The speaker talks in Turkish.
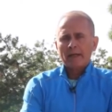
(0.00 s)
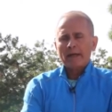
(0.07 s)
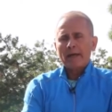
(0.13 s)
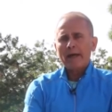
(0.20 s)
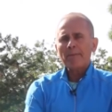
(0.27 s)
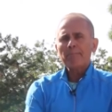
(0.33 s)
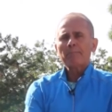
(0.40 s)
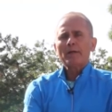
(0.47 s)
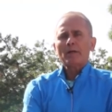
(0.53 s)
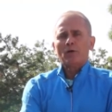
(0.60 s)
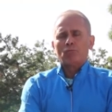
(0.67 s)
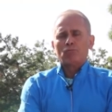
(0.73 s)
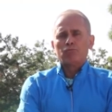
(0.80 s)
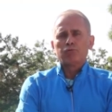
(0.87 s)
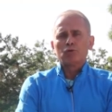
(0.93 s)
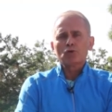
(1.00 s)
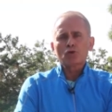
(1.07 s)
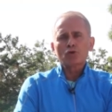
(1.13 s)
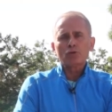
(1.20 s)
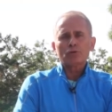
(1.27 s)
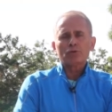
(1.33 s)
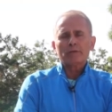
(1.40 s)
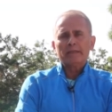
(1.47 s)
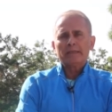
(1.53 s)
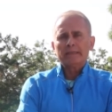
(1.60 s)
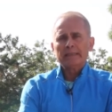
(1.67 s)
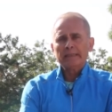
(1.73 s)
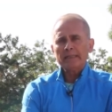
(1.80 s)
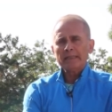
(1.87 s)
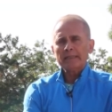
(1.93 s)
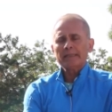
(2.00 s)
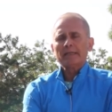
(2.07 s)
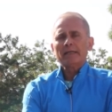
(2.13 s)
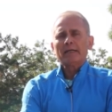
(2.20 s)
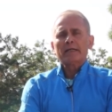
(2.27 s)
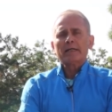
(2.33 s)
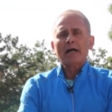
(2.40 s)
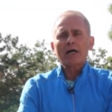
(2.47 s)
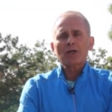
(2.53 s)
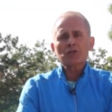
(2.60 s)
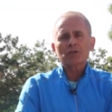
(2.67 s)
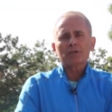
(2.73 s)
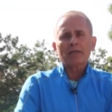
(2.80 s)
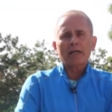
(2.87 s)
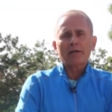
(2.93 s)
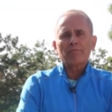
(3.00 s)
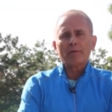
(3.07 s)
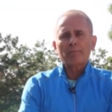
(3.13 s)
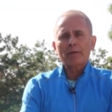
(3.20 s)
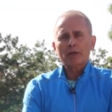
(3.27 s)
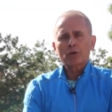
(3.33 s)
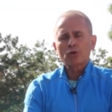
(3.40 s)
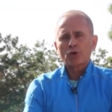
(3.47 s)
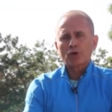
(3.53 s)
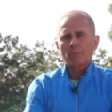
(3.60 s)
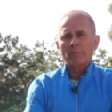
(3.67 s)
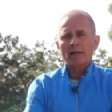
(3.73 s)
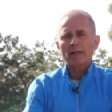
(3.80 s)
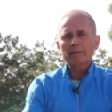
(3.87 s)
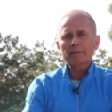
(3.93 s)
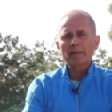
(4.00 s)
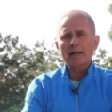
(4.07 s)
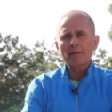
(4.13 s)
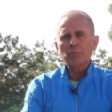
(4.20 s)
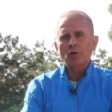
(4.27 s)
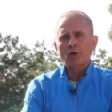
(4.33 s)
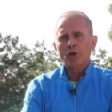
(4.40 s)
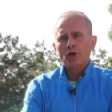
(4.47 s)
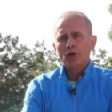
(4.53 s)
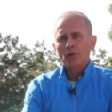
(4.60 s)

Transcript: Hep vücut dik karşı tarafa bakıyorum. Hata bu.